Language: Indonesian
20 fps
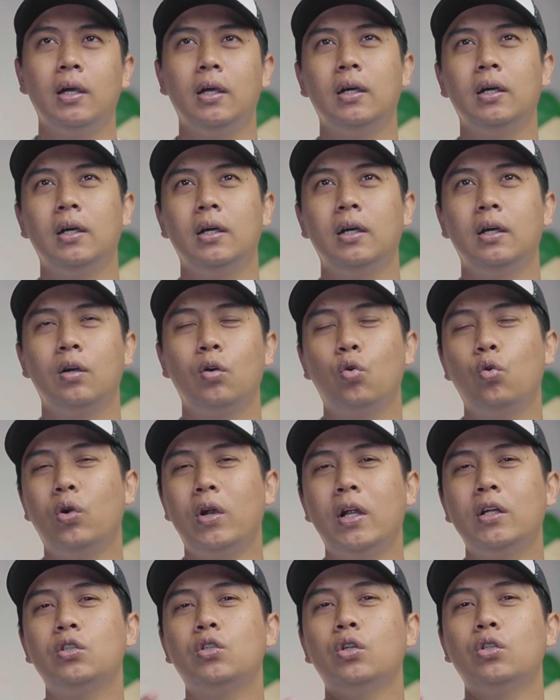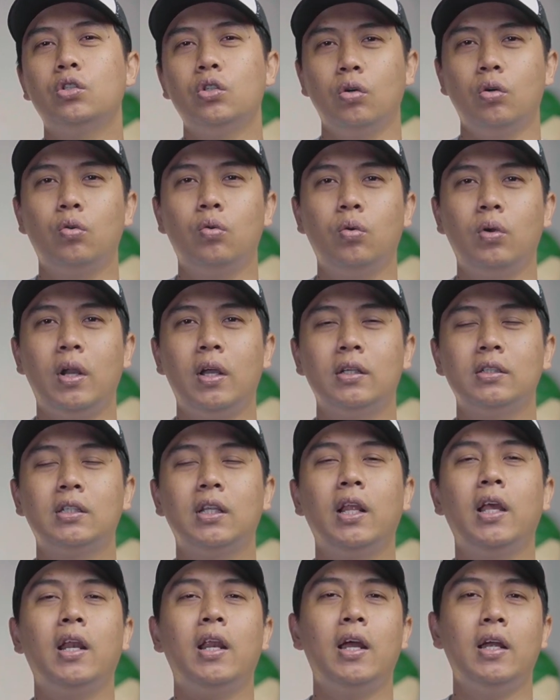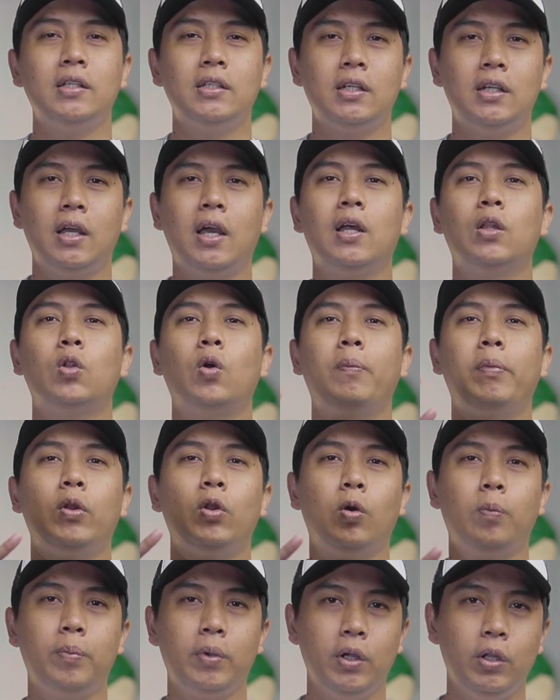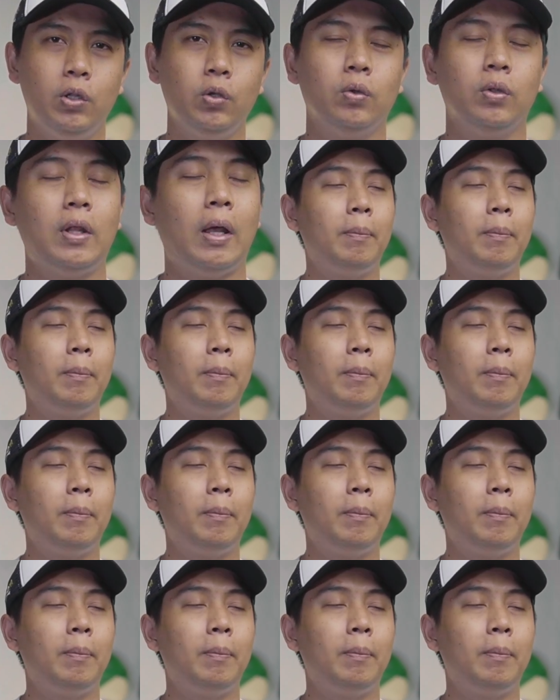uh, kurang cocok, kurang selera aja dengan topi-topi itu.